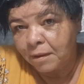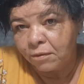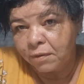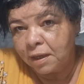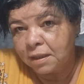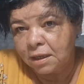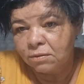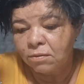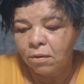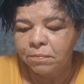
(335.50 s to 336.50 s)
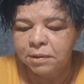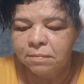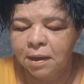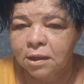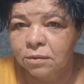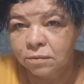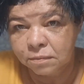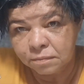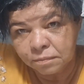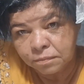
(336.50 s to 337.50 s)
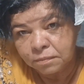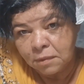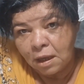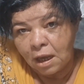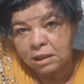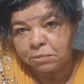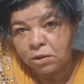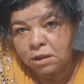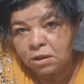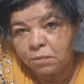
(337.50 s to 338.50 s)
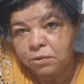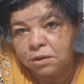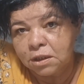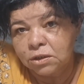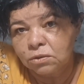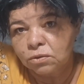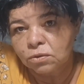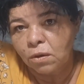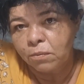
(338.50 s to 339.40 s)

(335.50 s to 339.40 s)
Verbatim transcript: o enê no comprimento. As pontas não, protegi os,